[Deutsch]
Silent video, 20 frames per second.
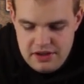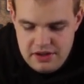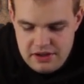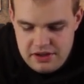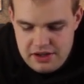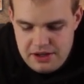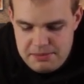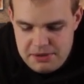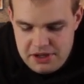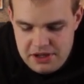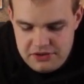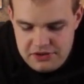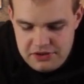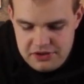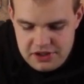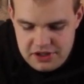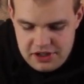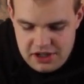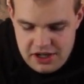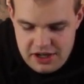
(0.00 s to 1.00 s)
Dabei sind
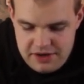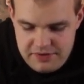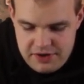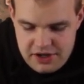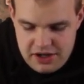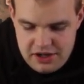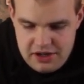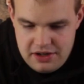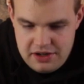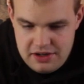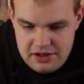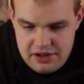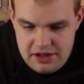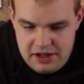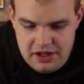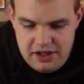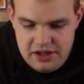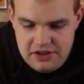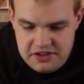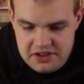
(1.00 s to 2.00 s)
dann einmal
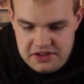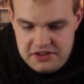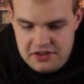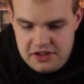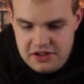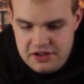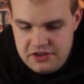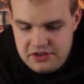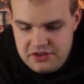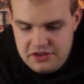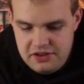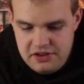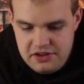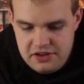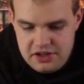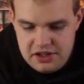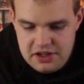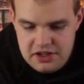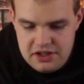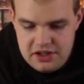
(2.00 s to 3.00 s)
Ersatzlinsen
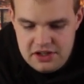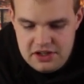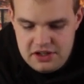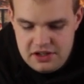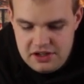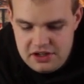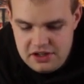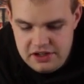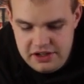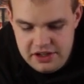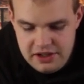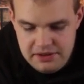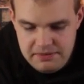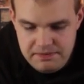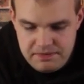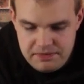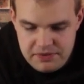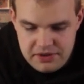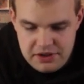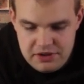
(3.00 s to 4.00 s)
in Clear,
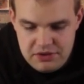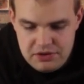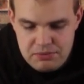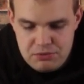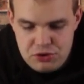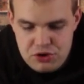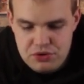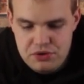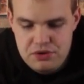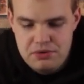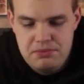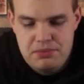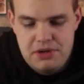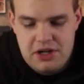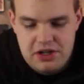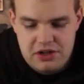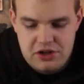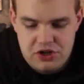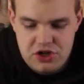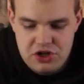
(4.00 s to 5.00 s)
in so einem schönen
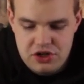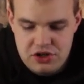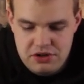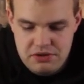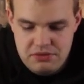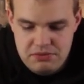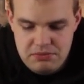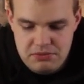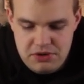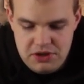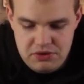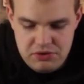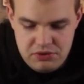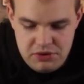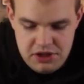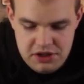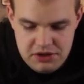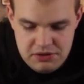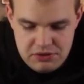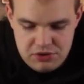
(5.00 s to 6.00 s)
praktischen
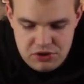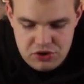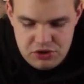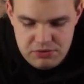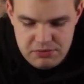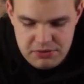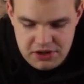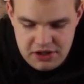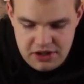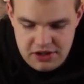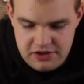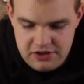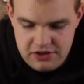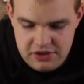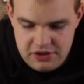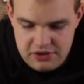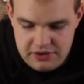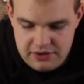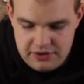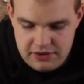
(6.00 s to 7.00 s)
Etui, schön mit Klett hier,
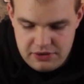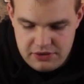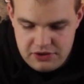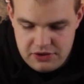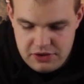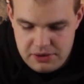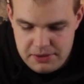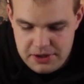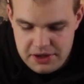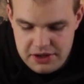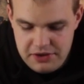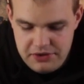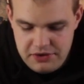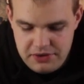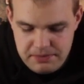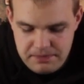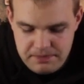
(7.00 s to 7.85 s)
dass das auch sauber hält.